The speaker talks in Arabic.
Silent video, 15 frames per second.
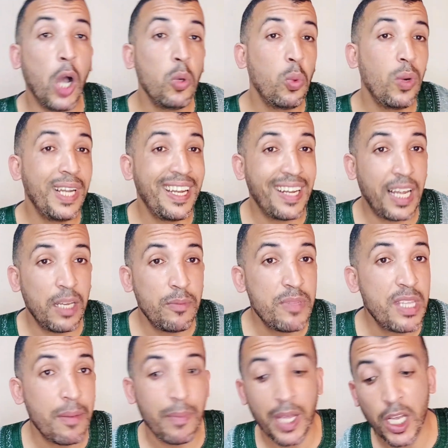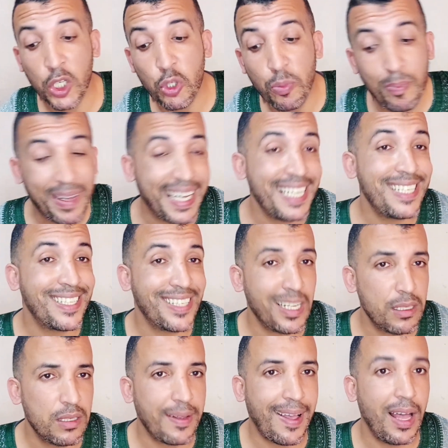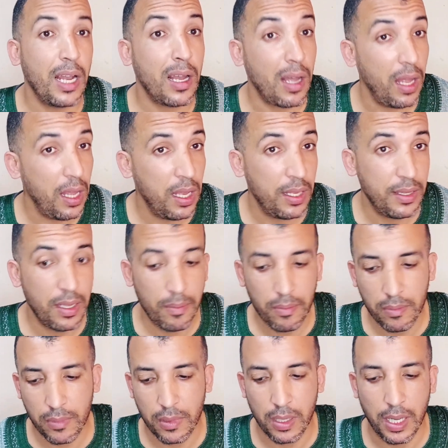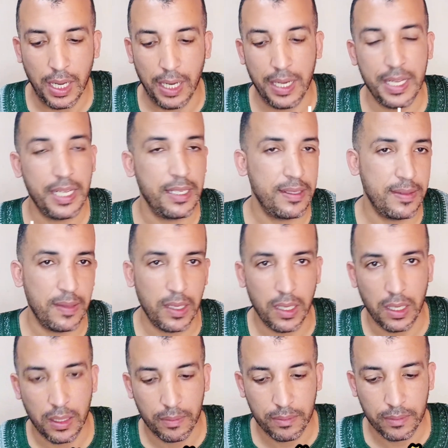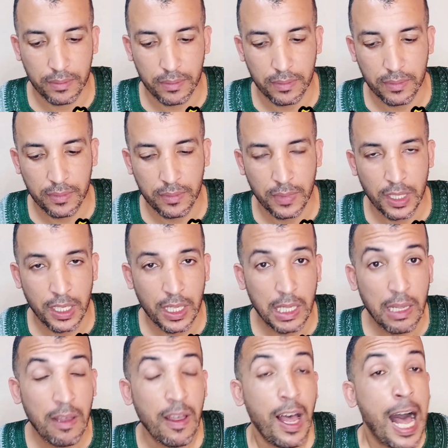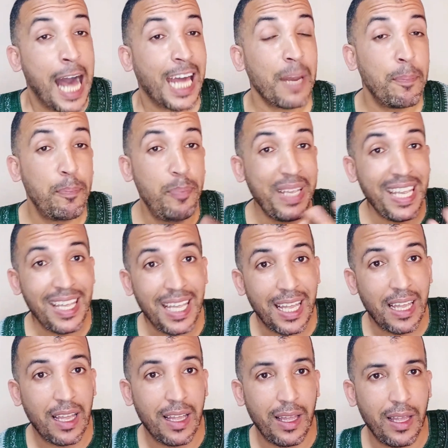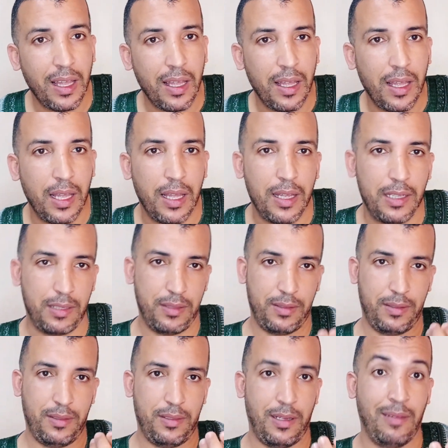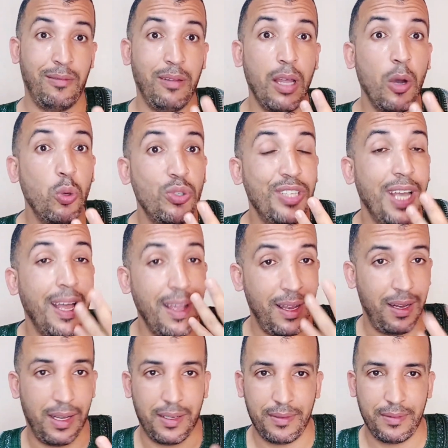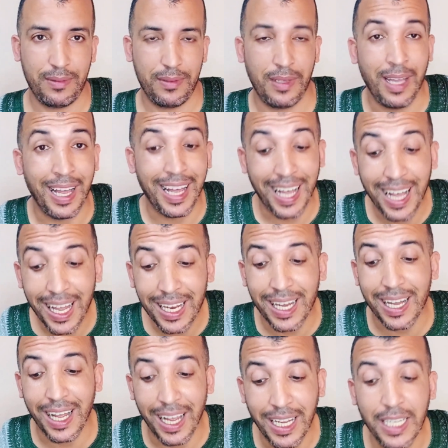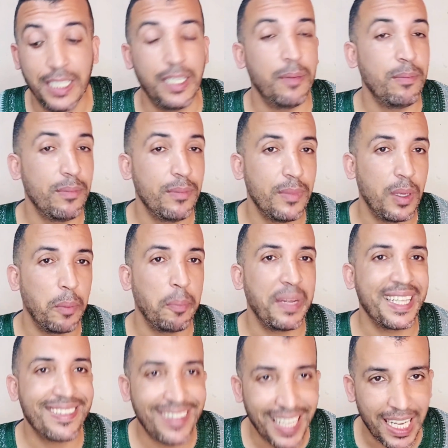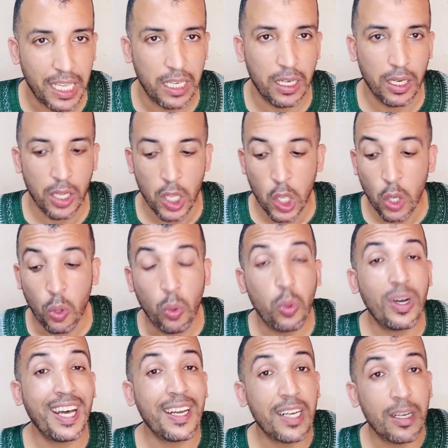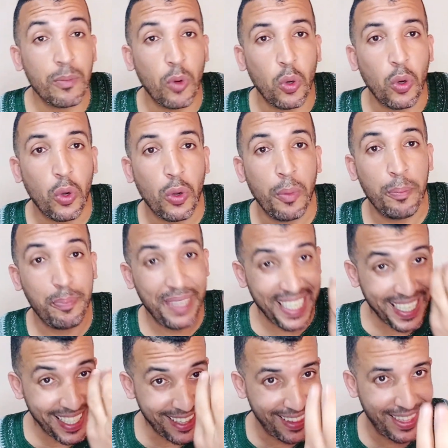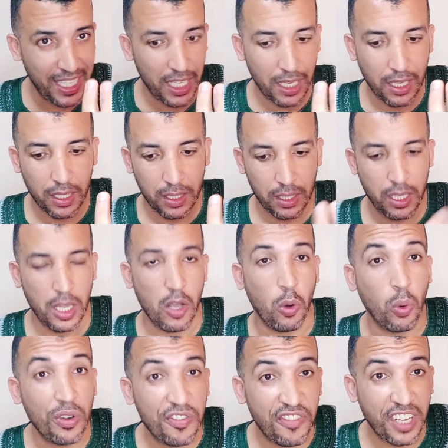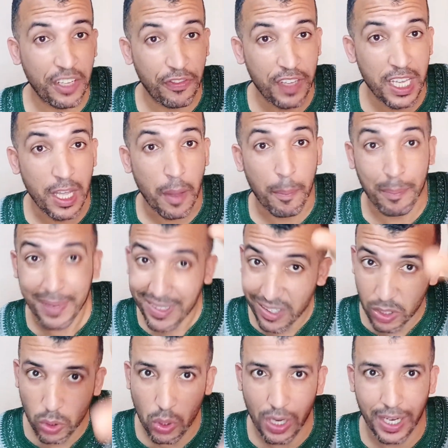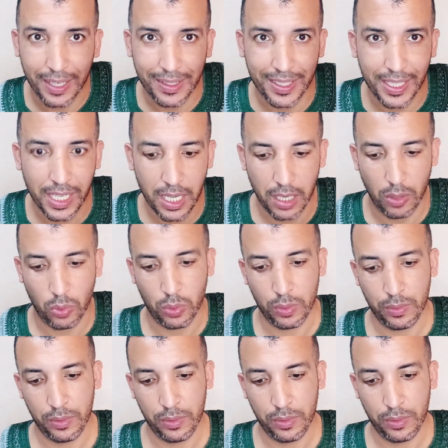اولا غنبدا معكم بقصه خلق ادم عليه السلام ربي الله تعالى خلق ادم من طين وكرمه بايديه ونفخ فيه من الروح ديالو